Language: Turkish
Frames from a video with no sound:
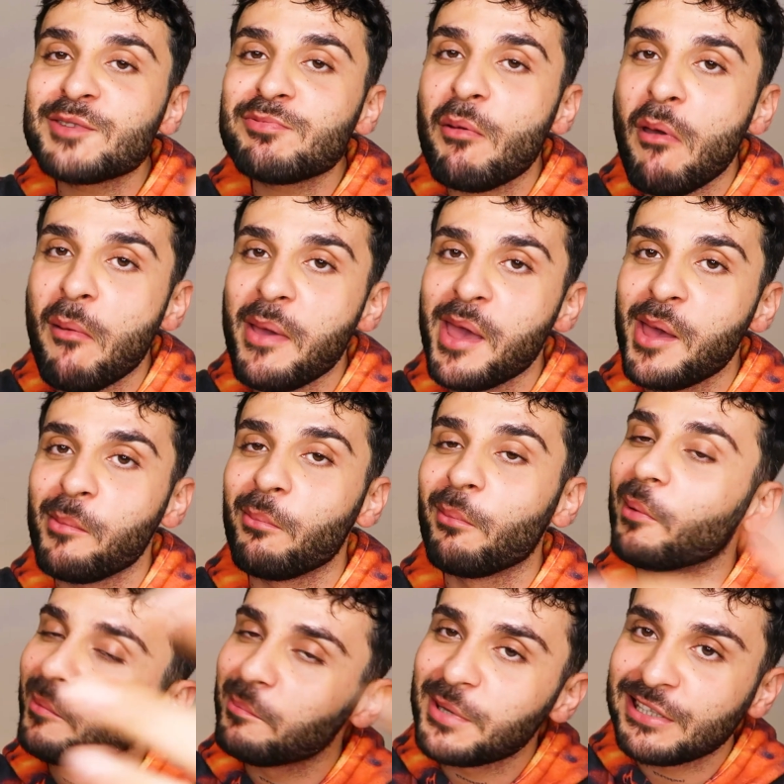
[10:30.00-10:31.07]
geçme bebeğim.
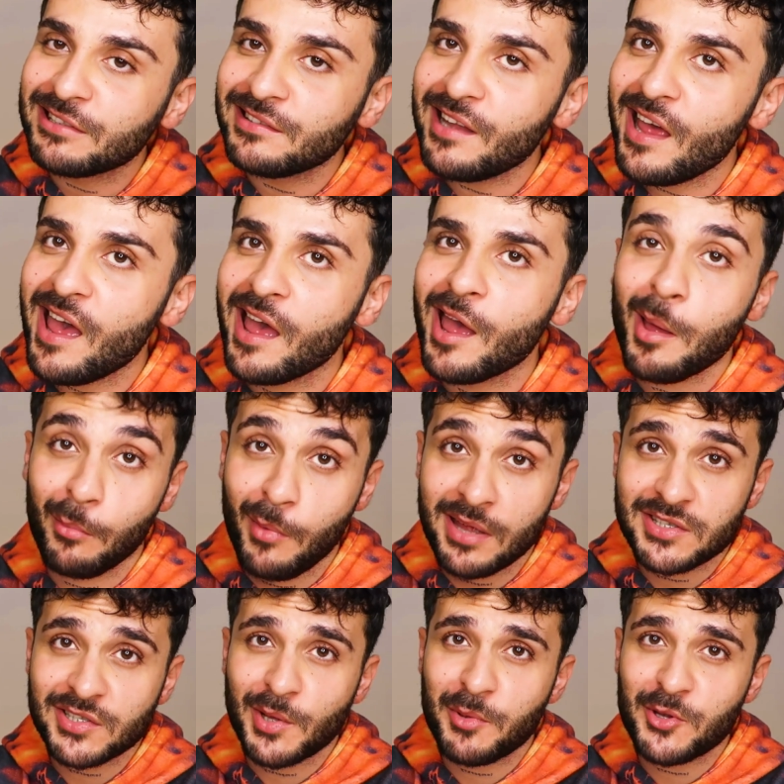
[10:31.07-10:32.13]
Bir dinle.
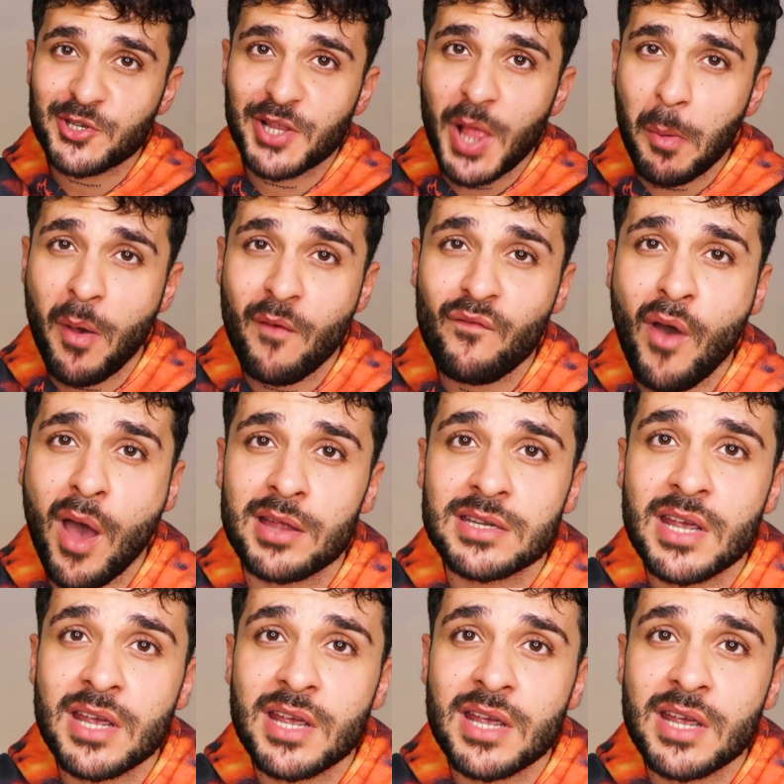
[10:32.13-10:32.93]
Mantıklı bir açıklaman var.